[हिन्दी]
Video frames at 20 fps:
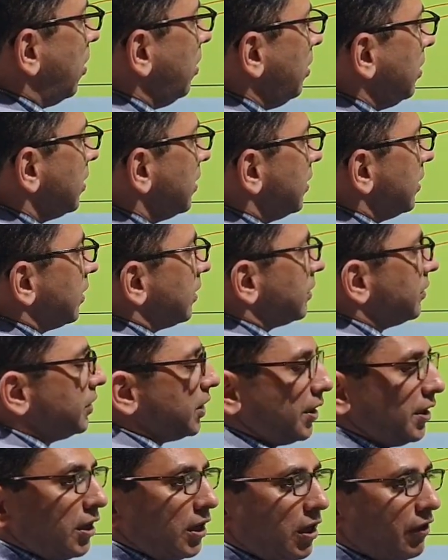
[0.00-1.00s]
और
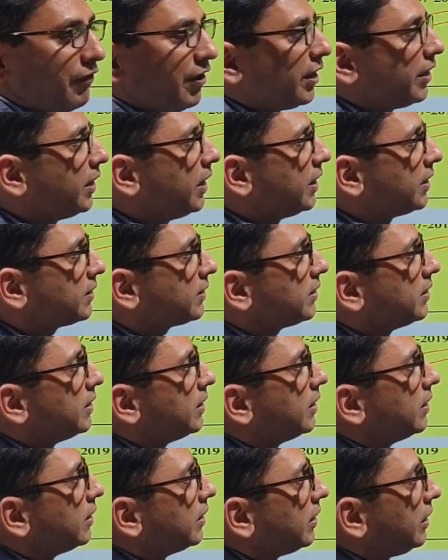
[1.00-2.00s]
जनरल अवेयरनेस
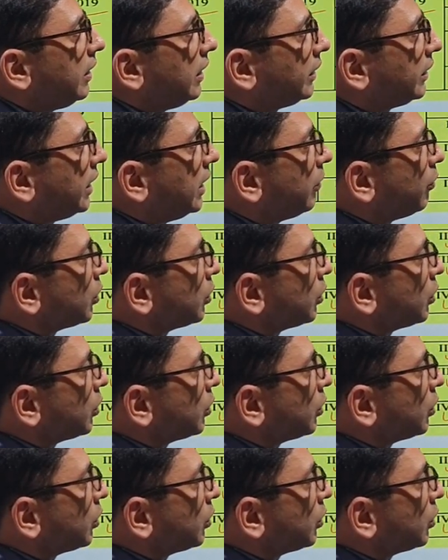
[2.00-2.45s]
कितने